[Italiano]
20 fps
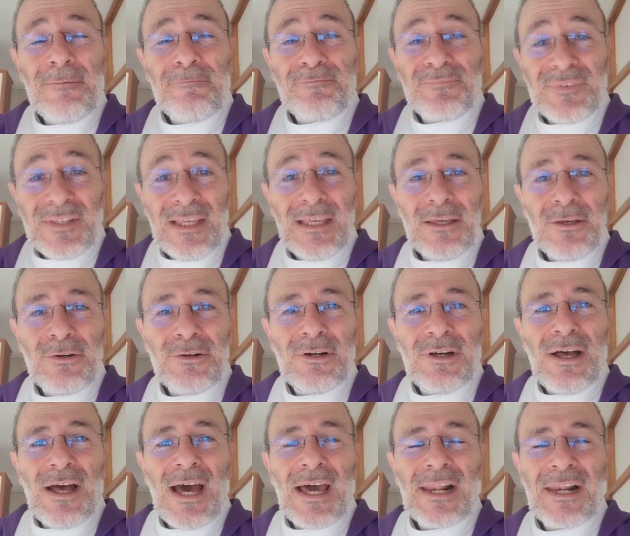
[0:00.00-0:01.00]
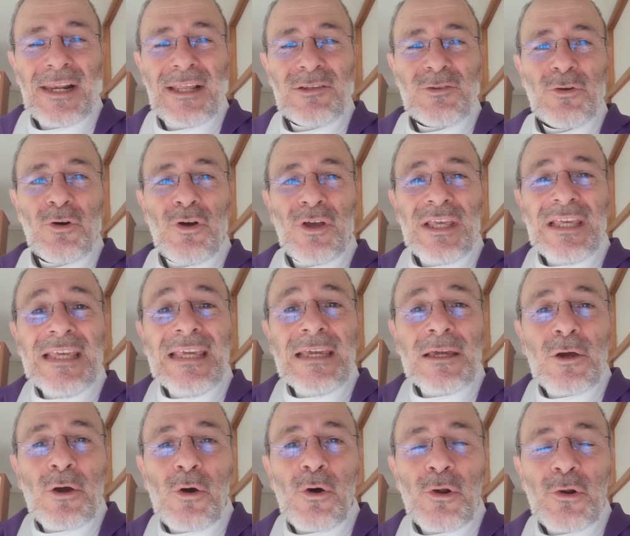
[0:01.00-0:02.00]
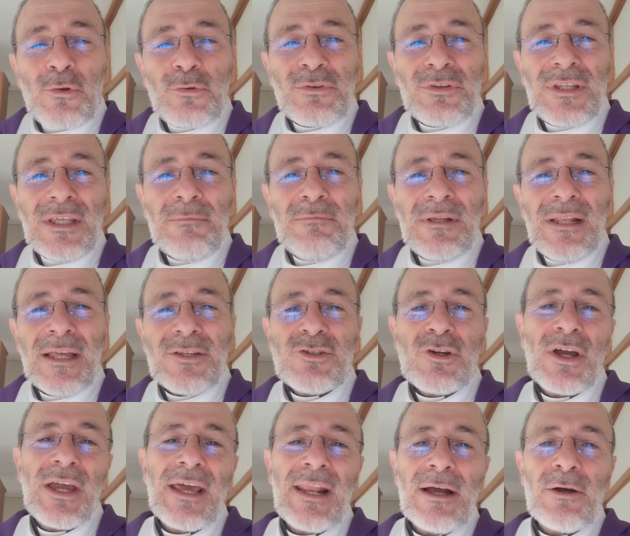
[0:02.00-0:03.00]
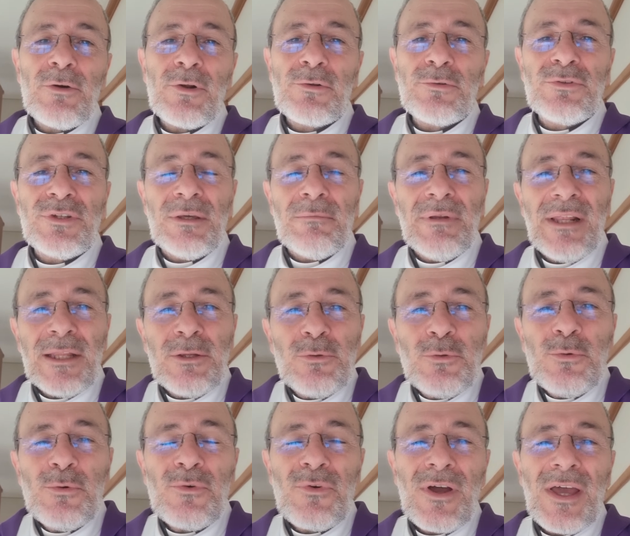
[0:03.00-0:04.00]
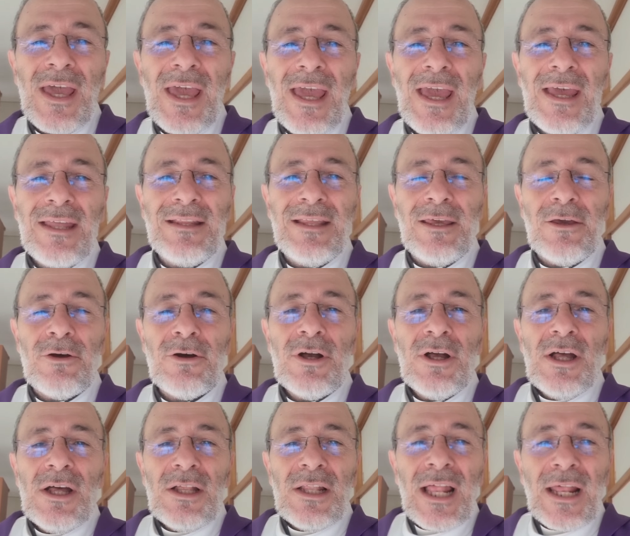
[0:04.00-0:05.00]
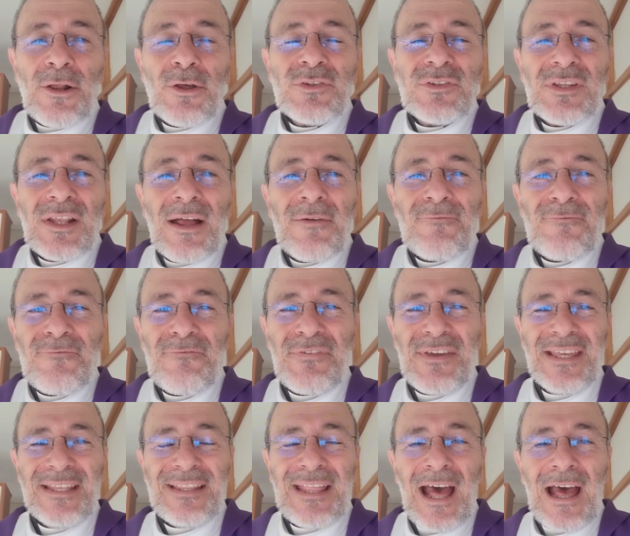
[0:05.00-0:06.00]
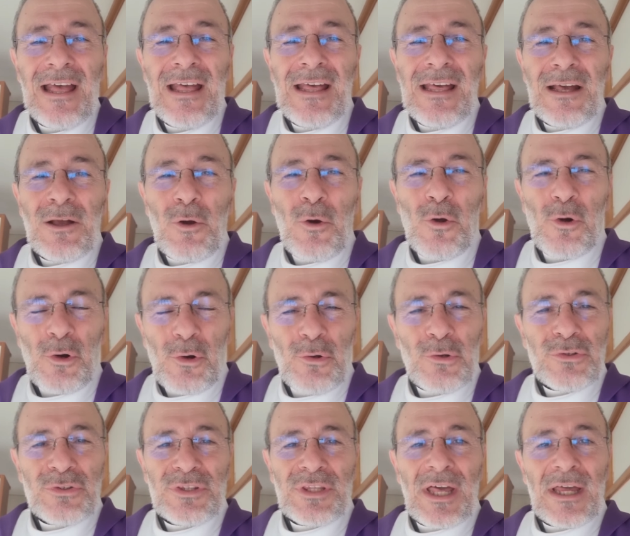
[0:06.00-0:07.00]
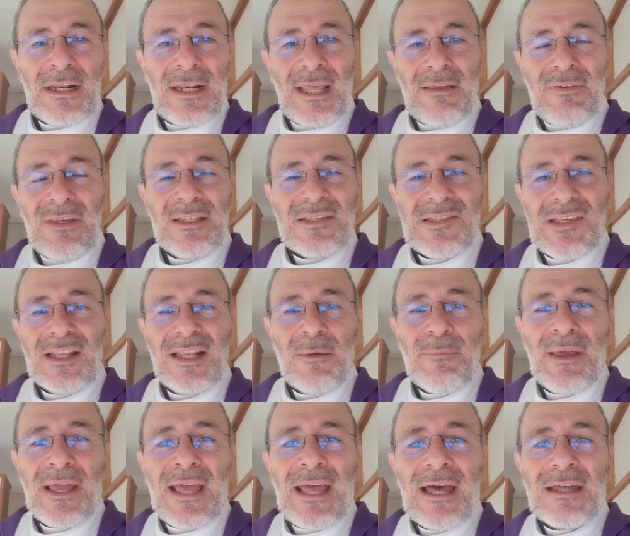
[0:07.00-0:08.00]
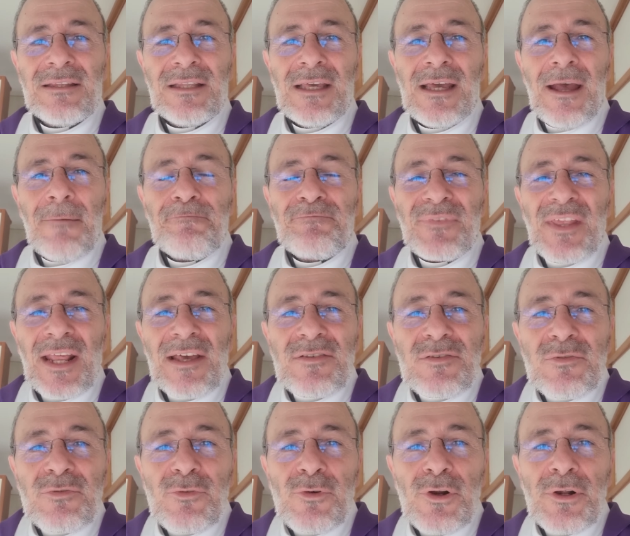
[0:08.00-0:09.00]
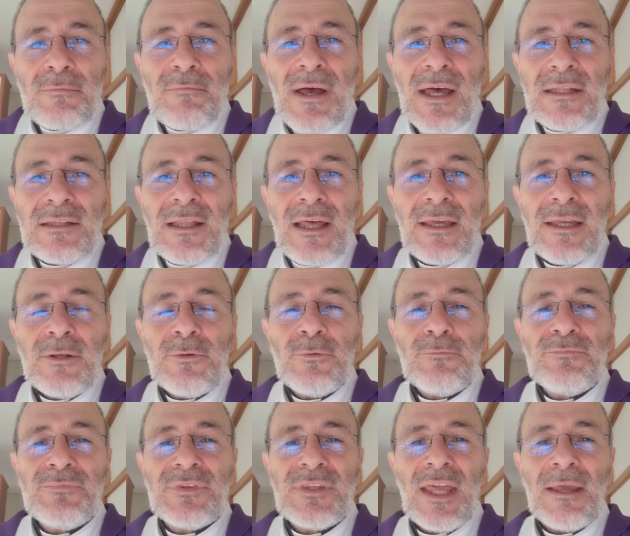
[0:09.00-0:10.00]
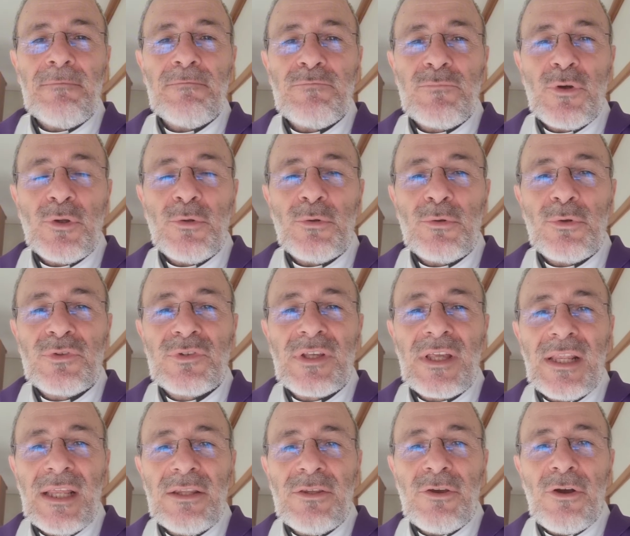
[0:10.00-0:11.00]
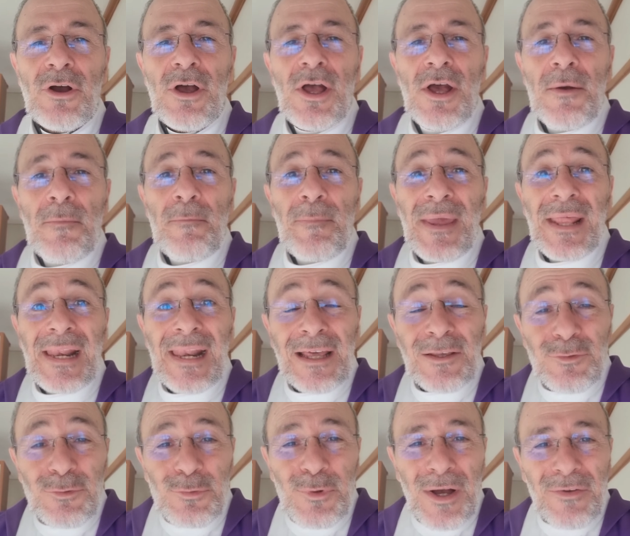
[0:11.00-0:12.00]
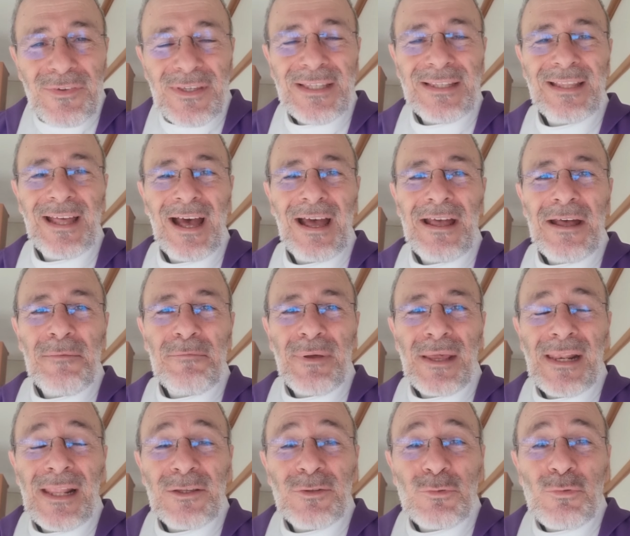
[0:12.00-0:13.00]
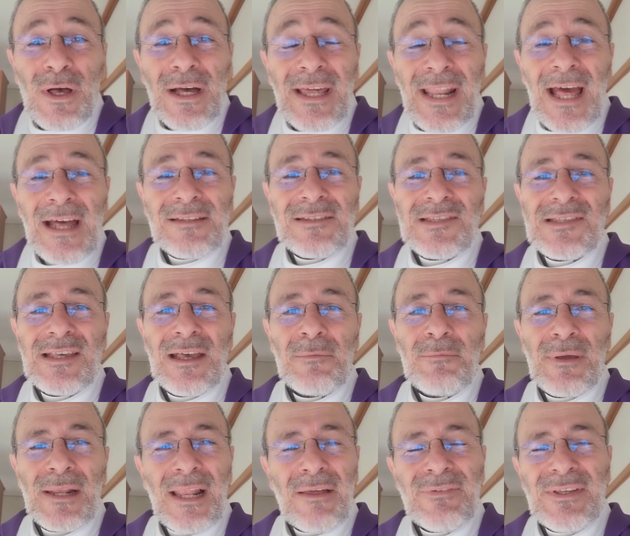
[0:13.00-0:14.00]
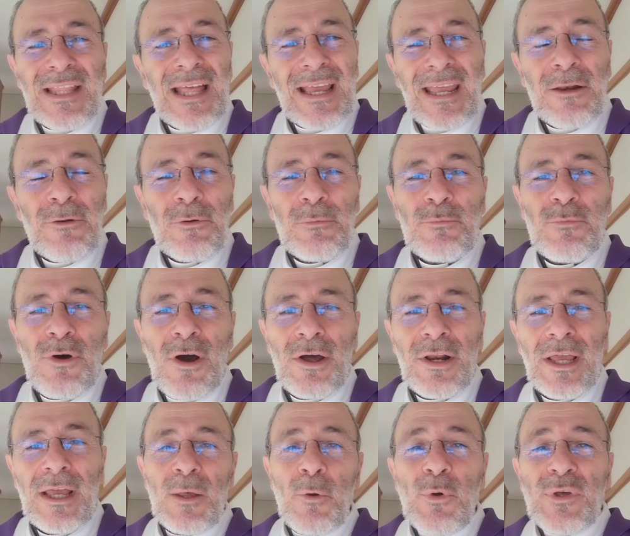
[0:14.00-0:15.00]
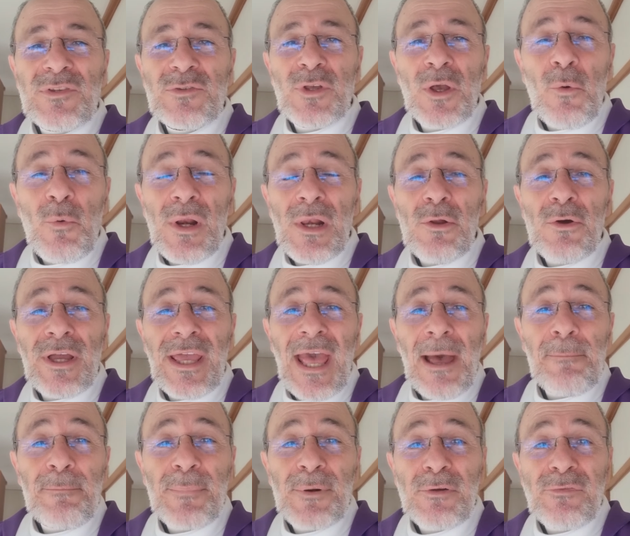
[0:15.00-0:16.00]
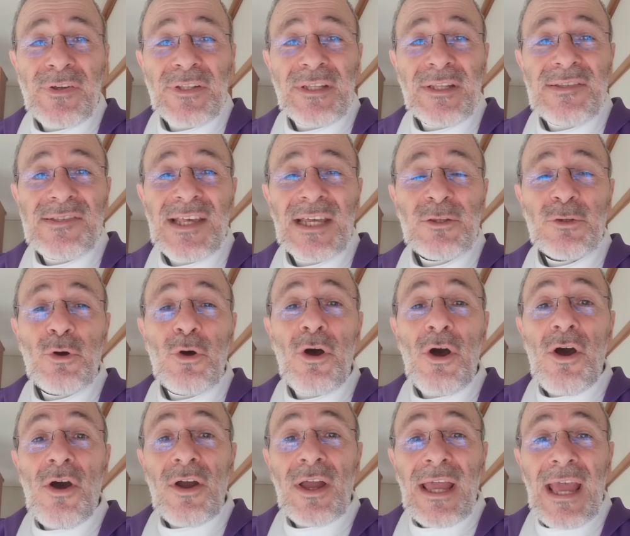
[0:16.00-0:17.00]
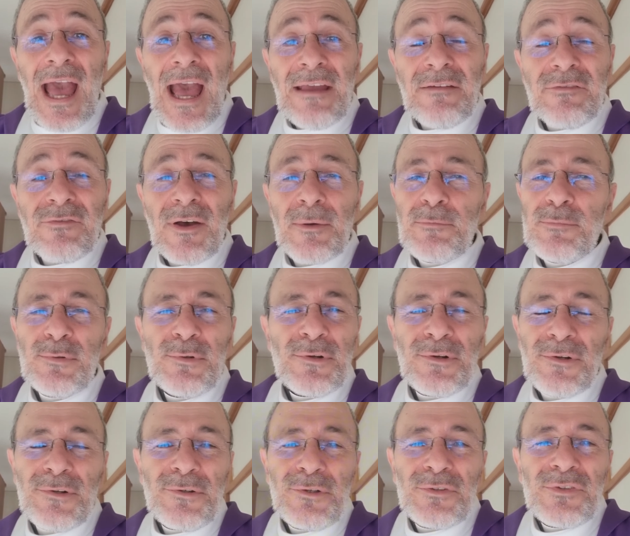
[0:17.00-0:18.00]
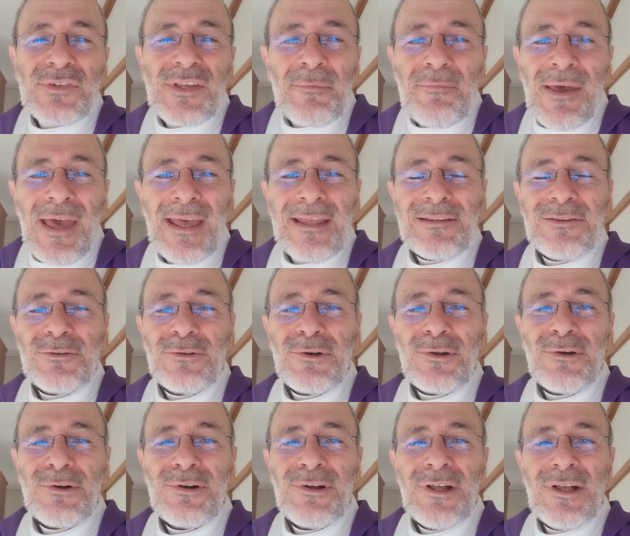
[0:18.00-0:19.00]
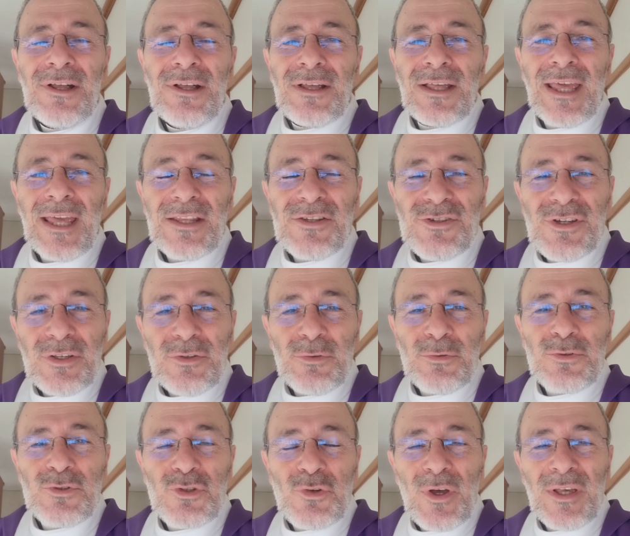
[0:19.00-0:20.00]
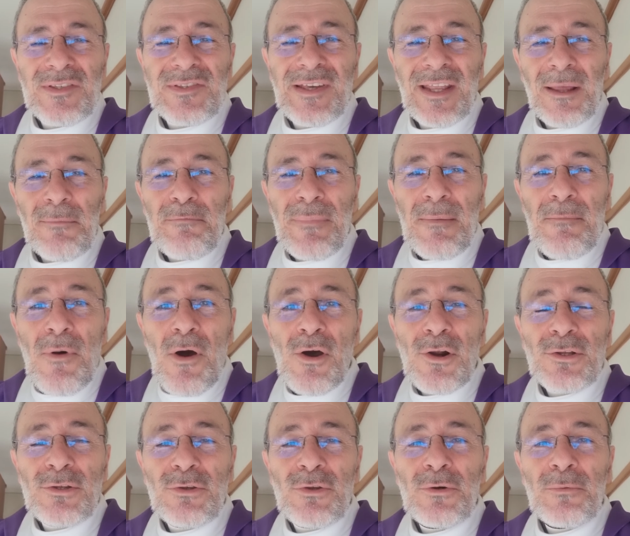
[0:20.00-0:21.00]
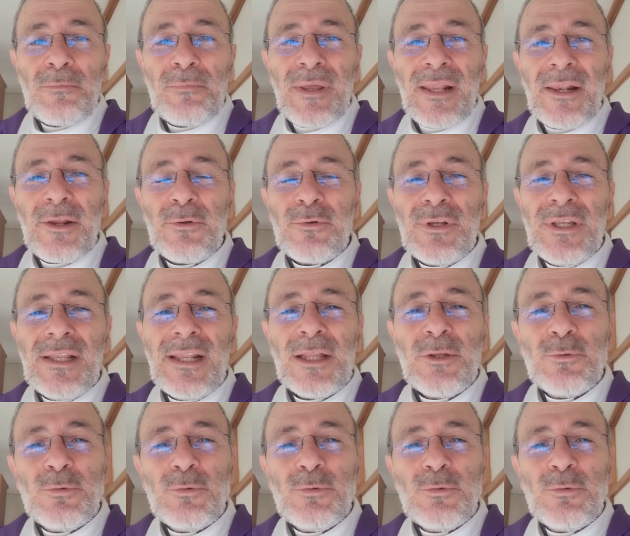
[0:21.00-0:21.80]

Dio ha reso incorruttibile ciò che era corruttibile, tu ed io, la nostra vita corrotta nei vizi e nei peccati, trasformata in un tempio, in uno scrigno, per la sua vita, per la sua grazia, per la vita che non muore. Questo è quello che ha profetizzato Caifa, pur non sapendolo, che Gesù cioè sarebbe morto per riunire